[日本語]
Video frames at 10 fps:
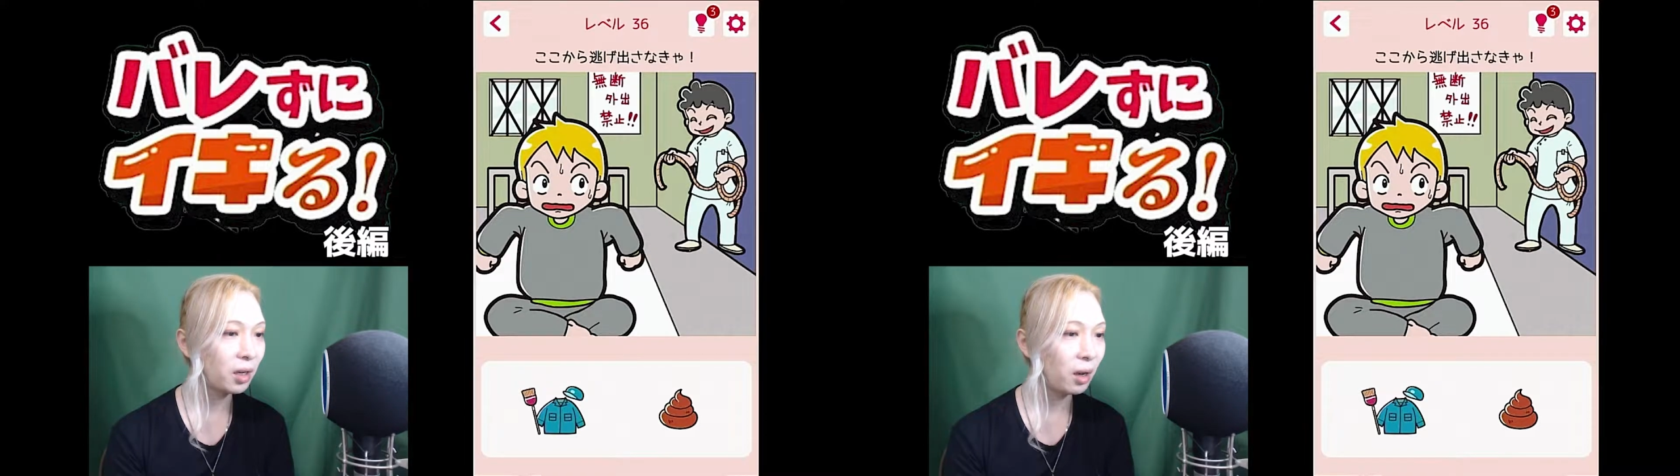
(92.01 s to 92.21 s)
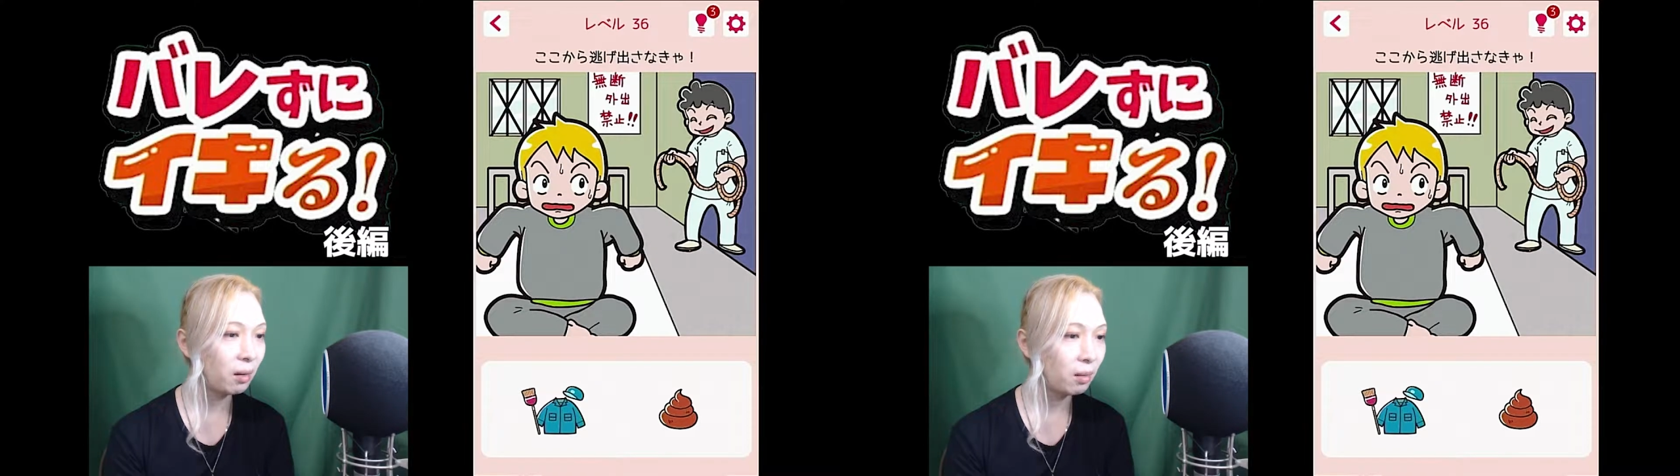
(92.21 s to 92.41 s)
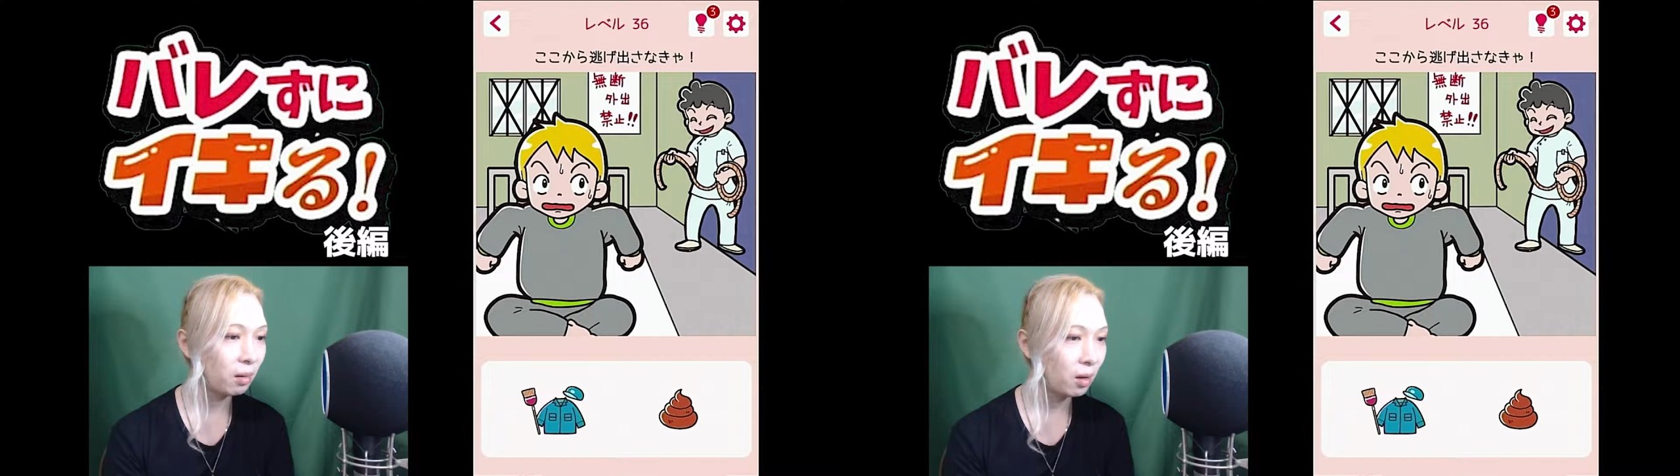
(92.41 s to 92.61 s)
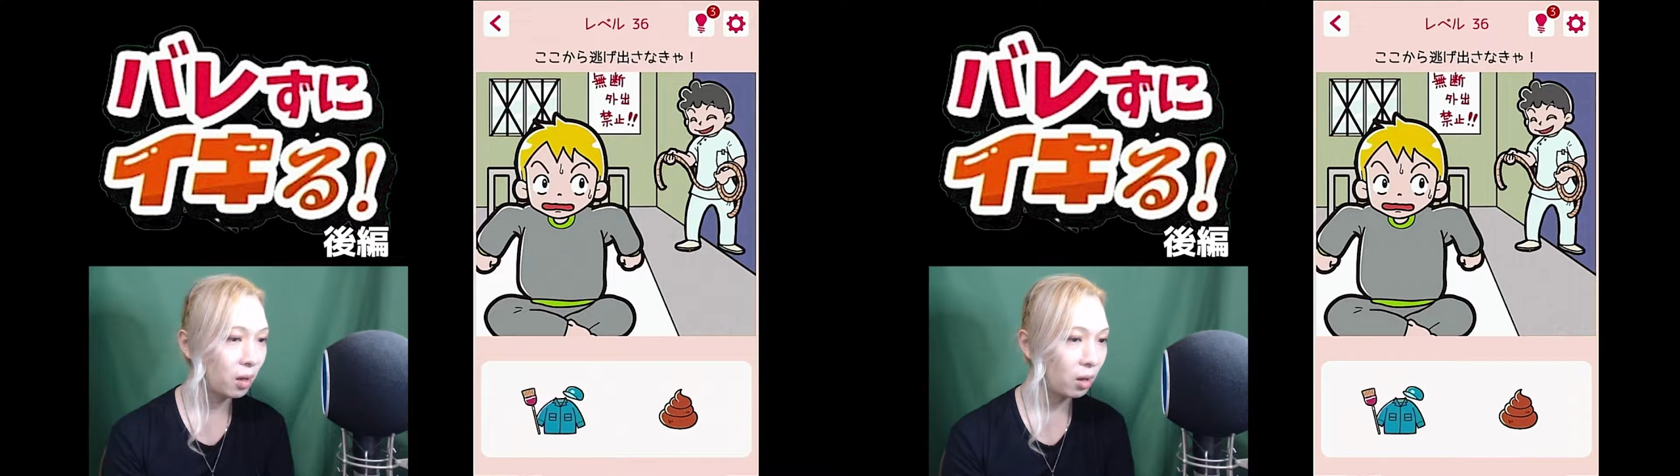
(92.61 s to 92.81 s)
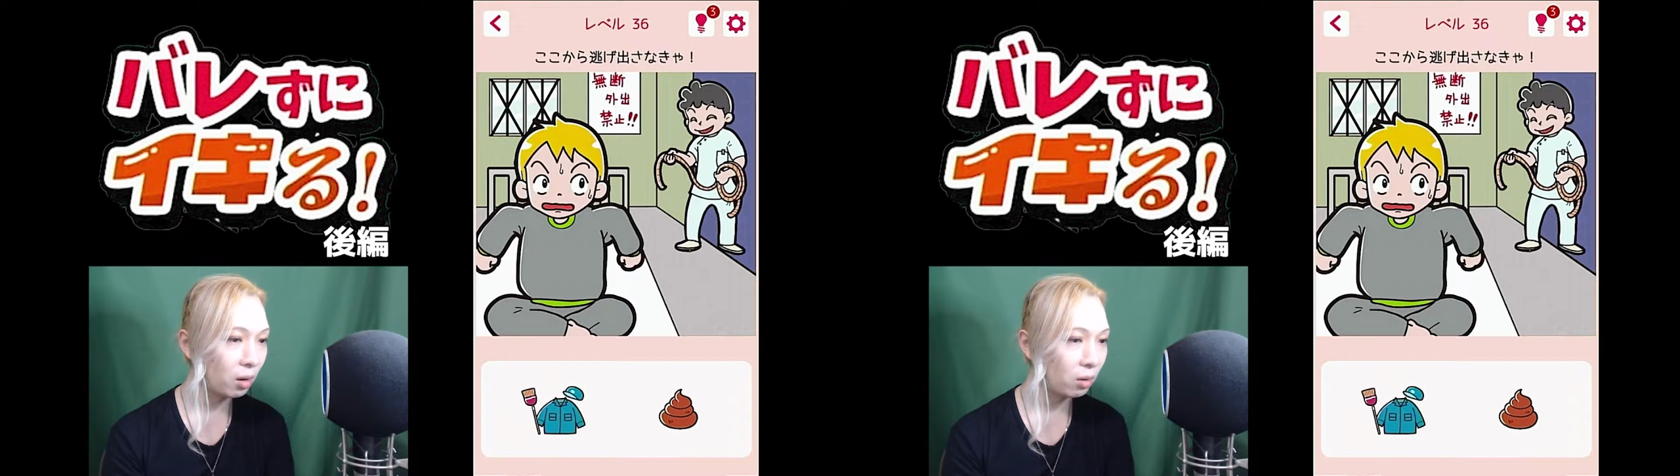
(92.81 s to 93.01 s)
きゃ。
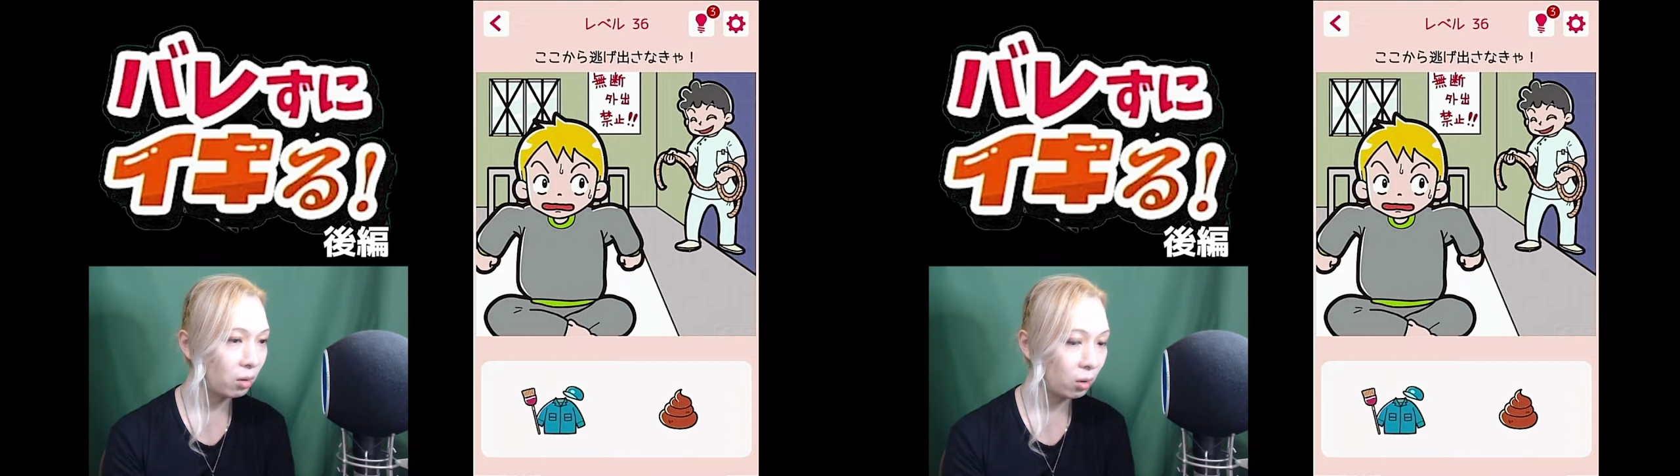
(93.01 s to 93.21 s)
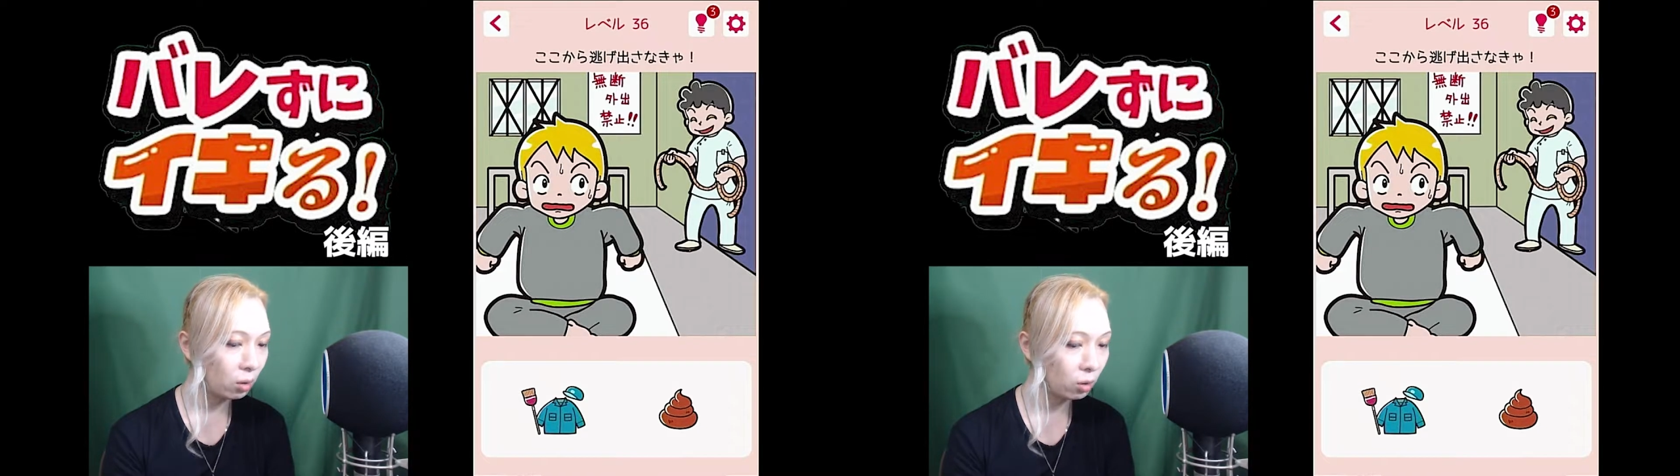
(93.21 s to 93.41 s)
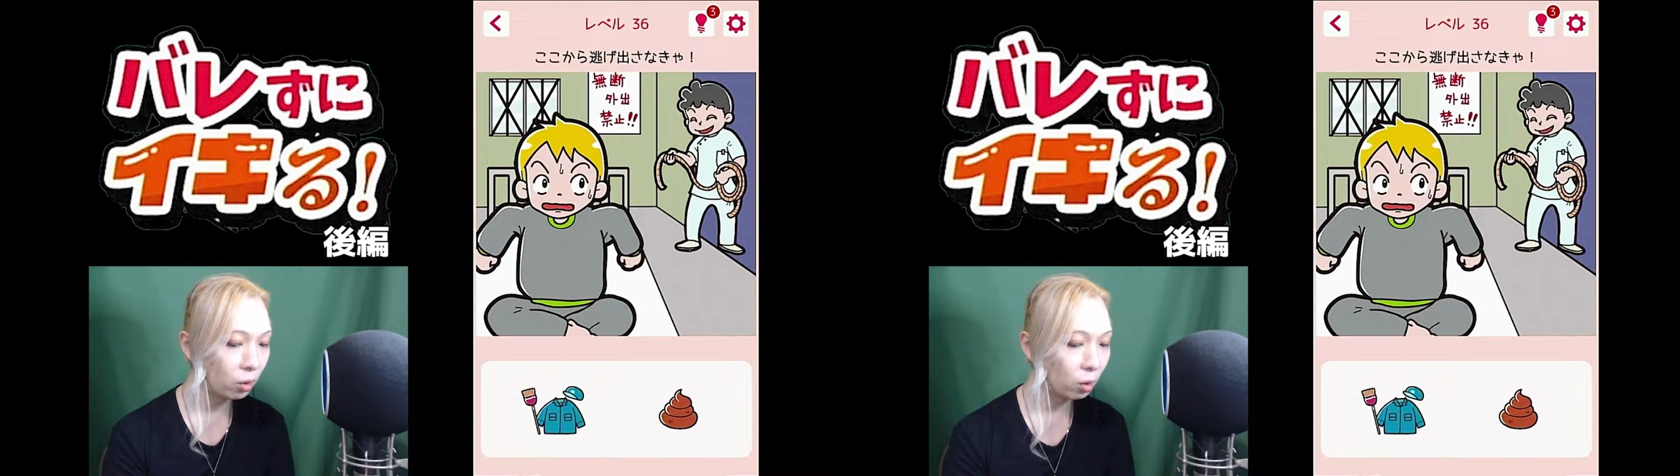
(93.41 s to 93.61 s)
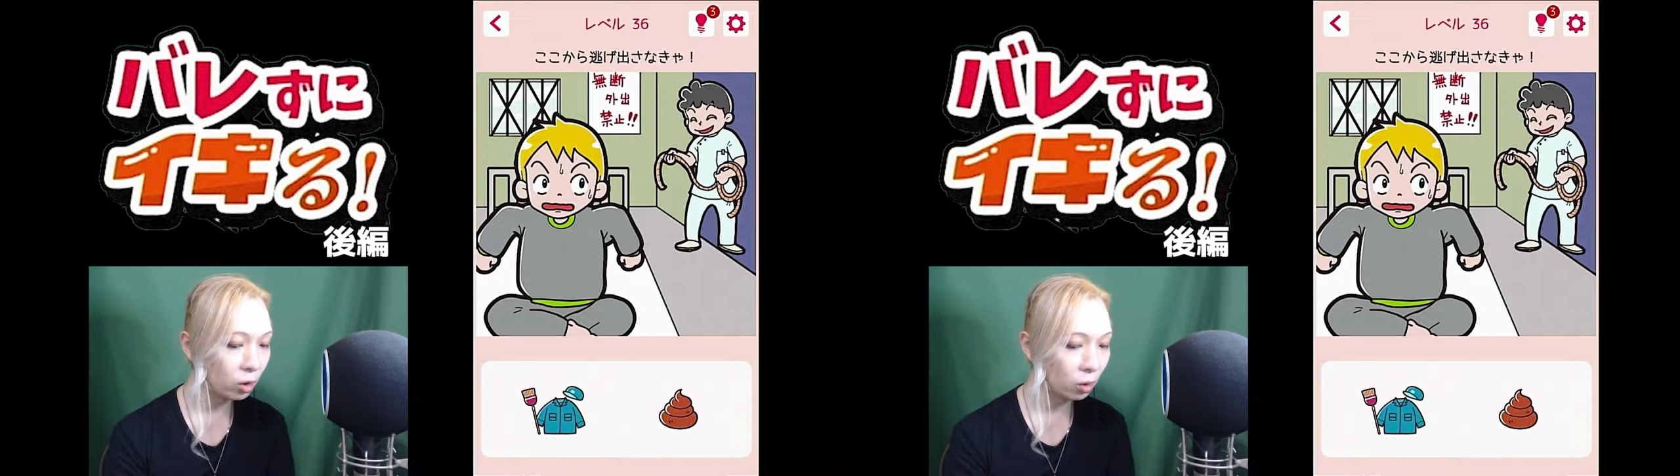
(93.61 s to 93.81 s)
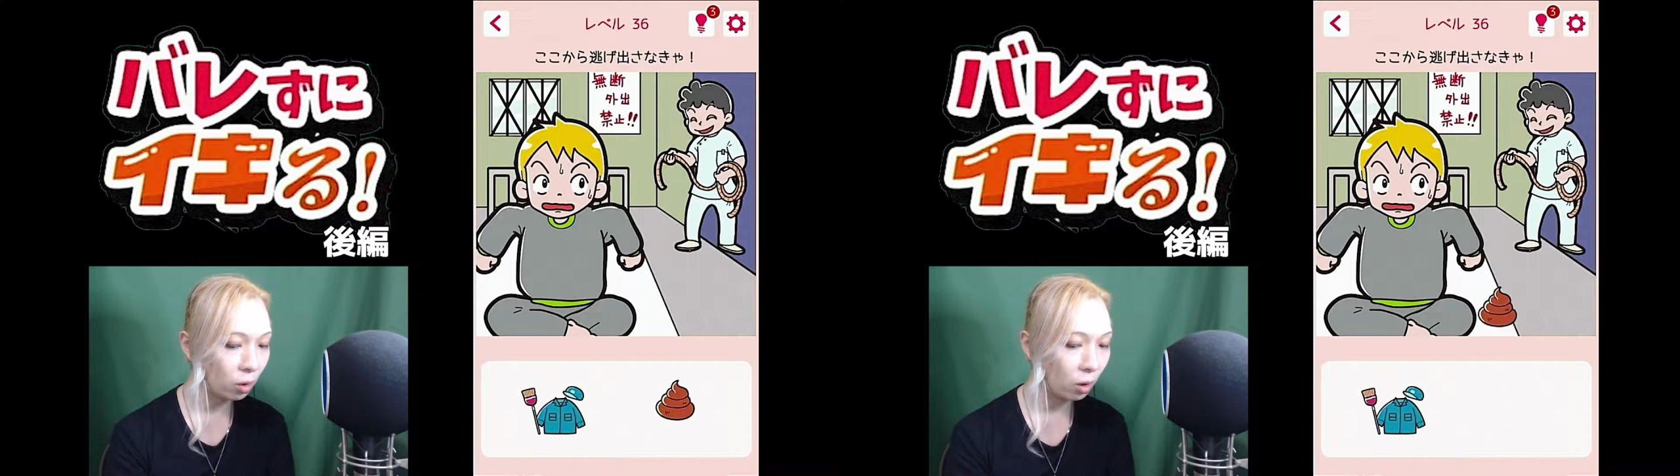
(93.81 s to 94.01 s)
うんこで
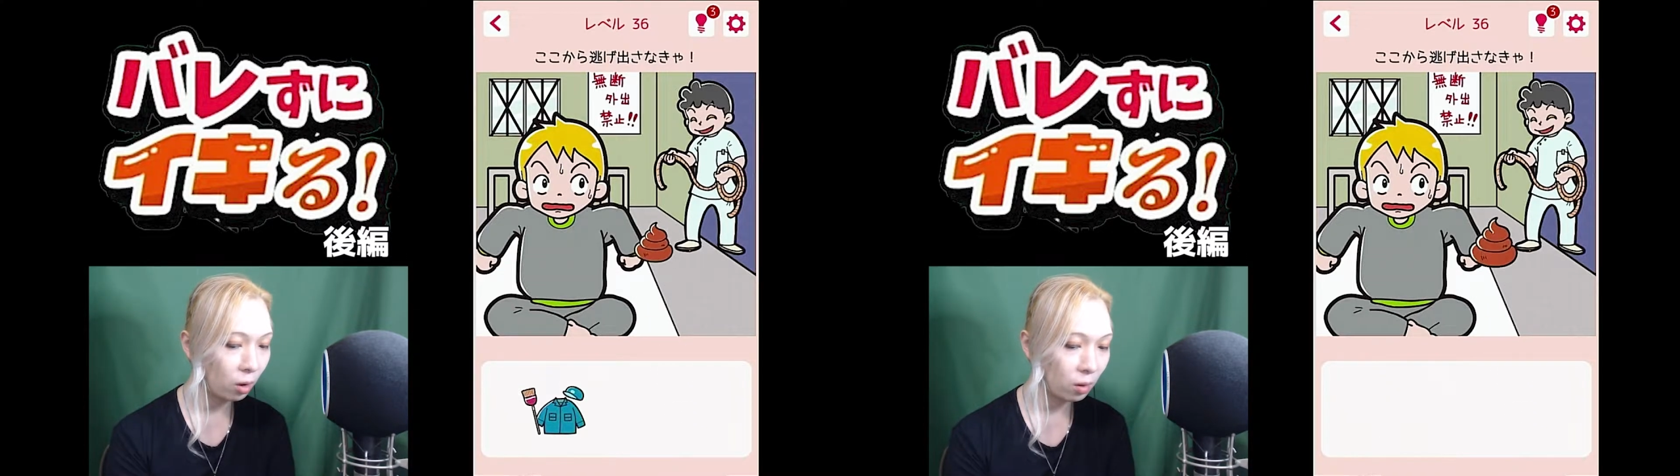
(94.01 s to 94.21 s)
しょ